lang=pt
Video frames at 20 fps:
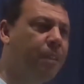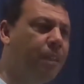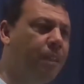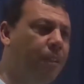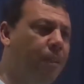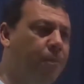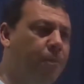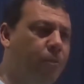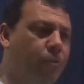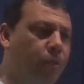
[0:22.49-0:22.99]

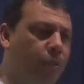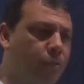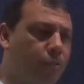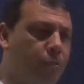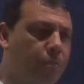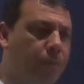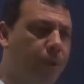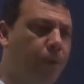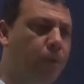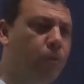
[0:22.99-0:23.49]
Uma pessoa
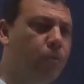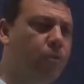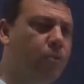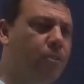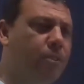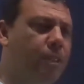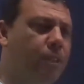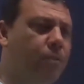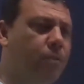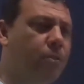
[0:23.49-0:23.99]
super
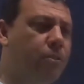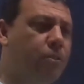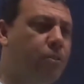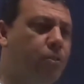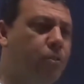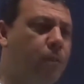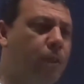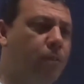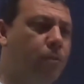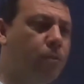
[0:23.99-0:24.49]
lúcida,
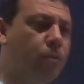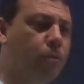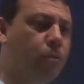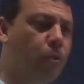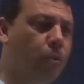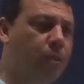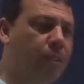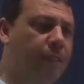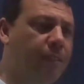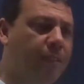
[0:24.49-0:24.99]
continua com
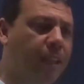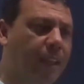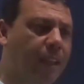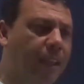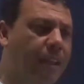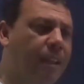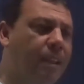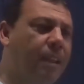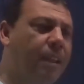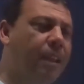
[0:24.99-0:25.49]
toda essa
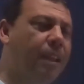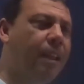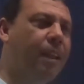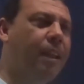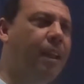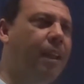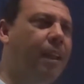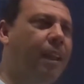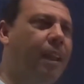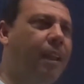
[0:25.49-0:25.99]

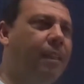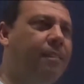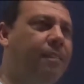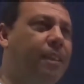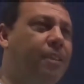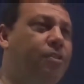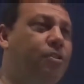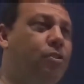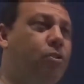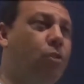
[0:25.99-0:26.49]
é, essa
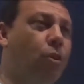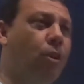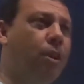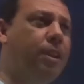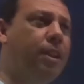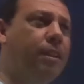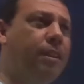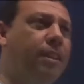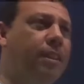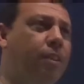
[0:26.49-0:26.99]

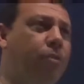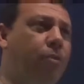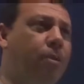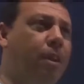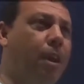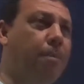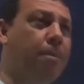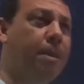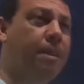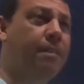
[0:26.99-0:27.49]
história dentro da sua
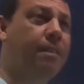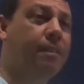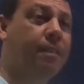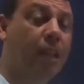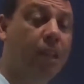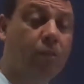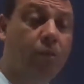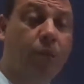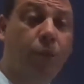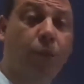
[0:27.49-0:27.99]
cabeça,
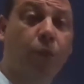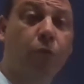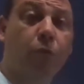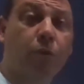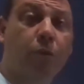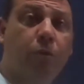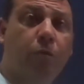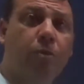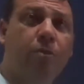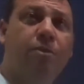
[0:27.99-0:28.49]
tanto que foi o
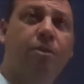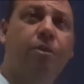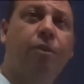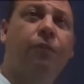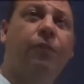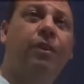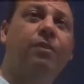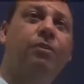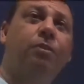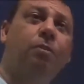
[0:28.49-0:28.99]
único que conseguiu
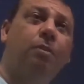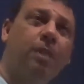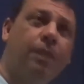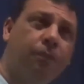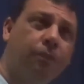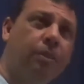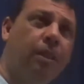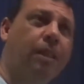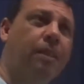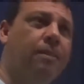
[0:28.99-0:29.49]
fazer um
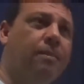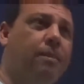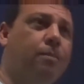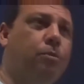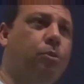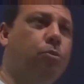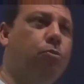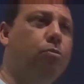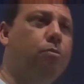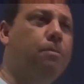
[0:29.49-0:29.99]
livro né, de
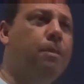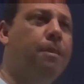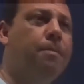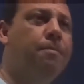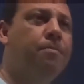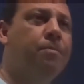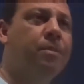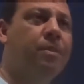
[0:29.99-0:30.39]
Imbituba, uhum.